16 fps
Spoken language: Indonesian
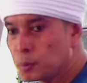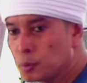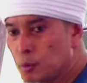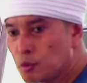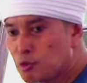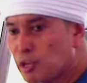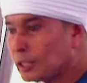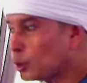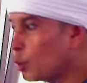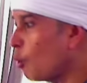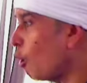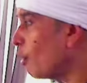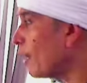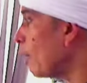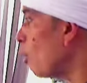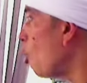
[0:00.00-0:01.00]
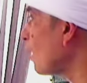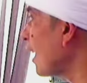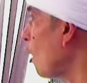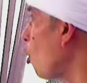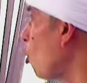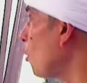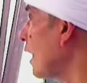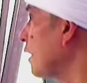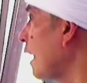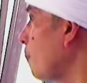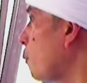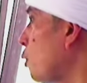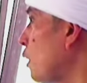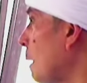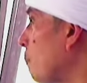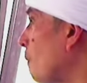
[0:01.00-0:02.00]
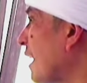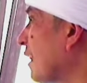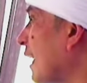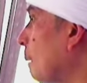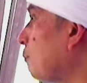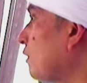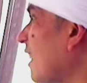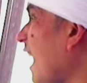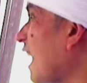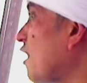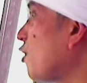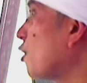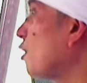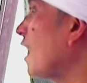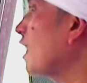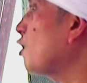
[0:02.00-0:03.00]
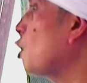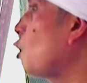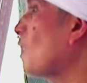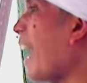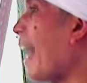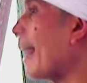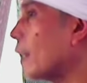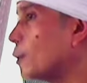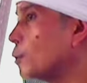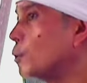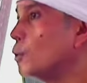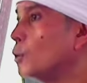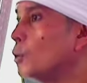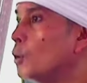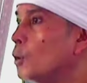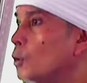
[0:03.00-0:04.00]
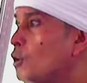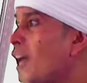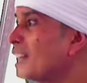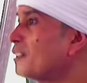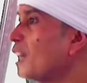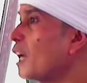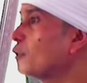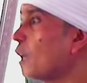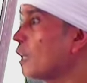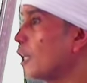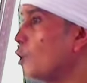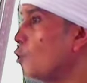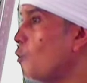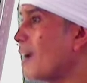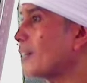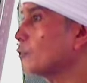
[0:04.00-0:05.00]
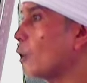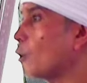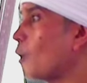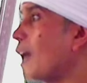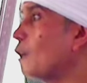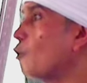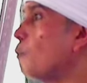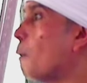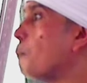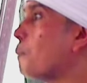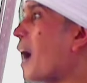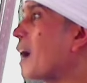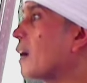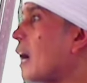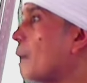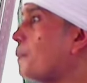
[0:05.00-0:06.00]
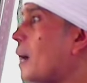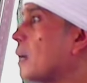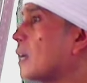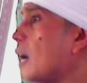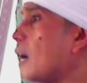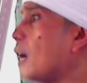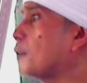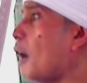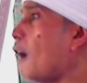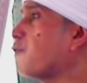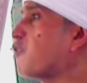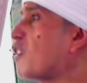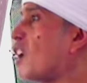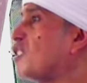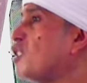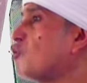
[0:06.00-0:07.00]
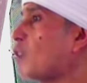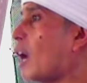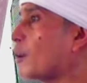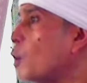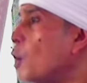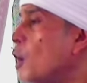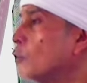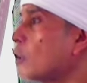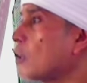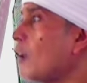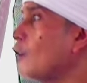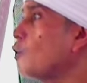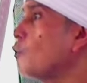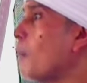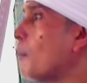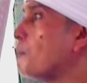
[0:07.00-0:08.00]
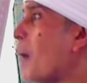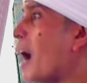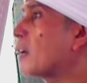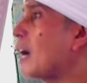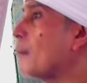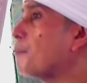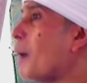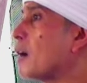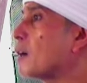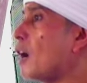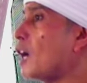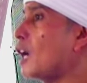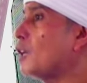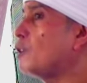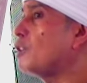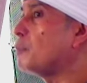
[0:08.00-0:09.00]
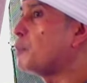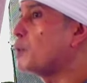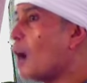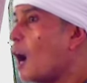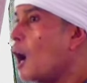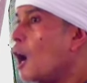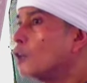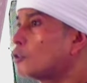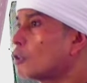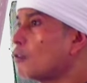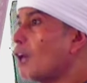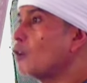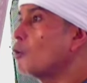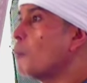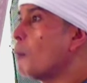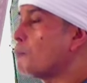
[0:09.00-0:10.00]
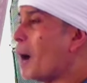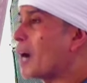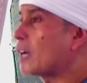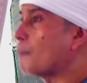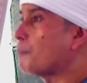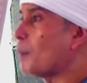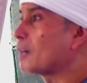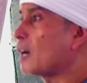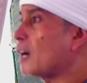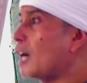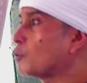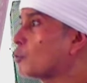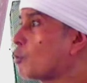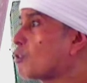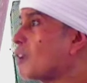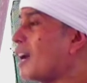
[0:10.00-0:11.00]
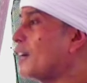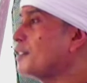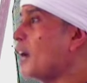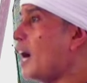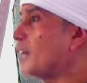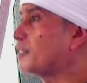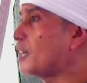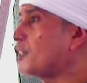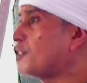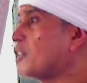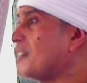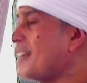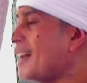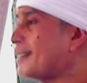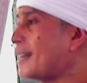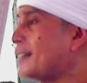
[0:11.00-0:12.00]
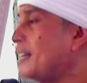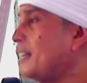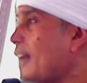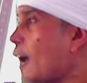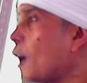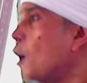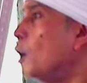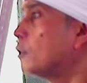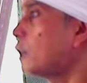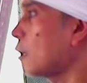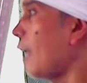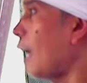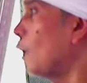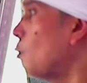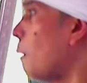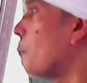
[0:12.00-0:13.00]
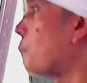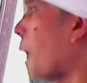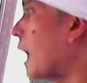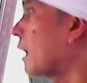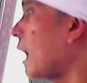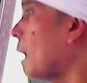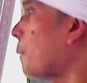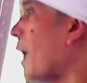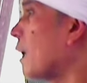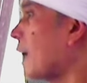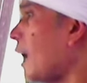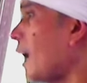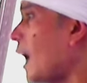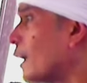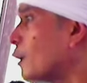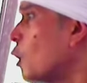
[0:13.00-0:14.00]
Satu oleh orang-orang yang punya madhab transnasional datang dari luar terlalu membangga-banggakan Afghanistan, terlalu membangga-banggakan Libya, terlalu membangga-banggakan gerakan yang ada di Syria dan Irak, terlalu membangga-banggakan